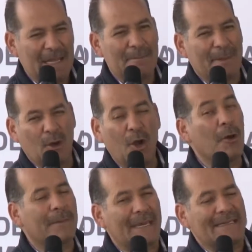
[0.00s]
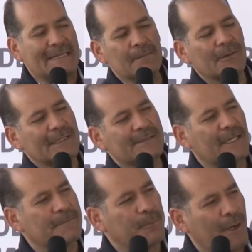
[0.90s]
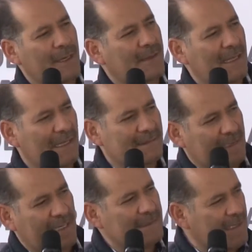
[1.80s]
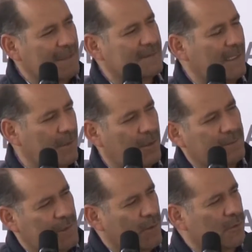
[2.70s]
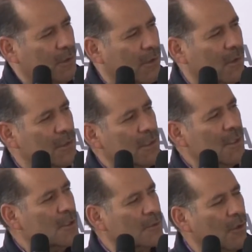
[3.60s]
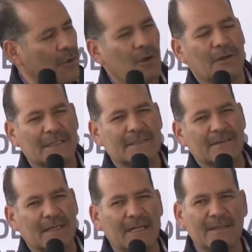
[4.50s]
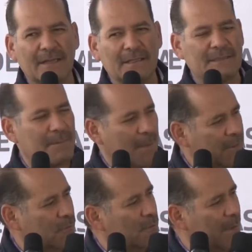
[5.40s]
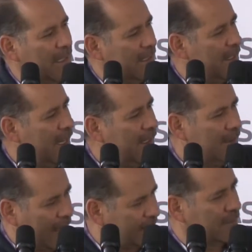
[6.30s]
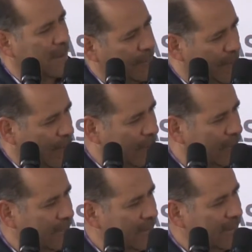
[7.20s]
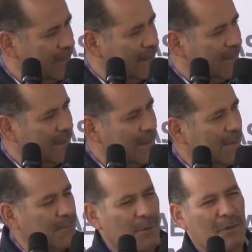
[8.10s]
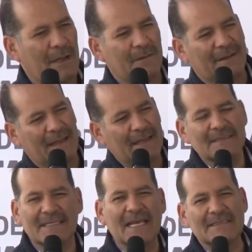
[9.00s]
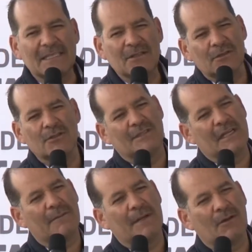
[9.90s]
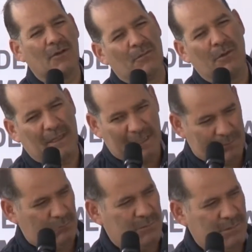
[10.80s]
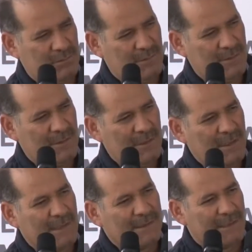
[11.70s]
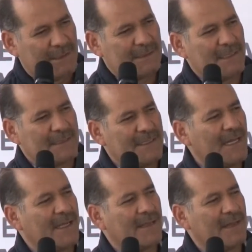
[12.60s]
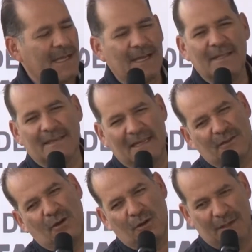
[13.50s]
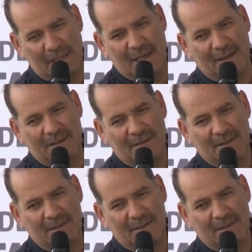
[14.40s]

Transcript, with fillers: Pero el objetivo de estas puertas, las tres, ya están ahora sí con todo. Todo lo que se trata de cemento y varilla ya se terminó. Pero la verdad es que así no nos sirven como queremos. Se necesita que tengan tecnología.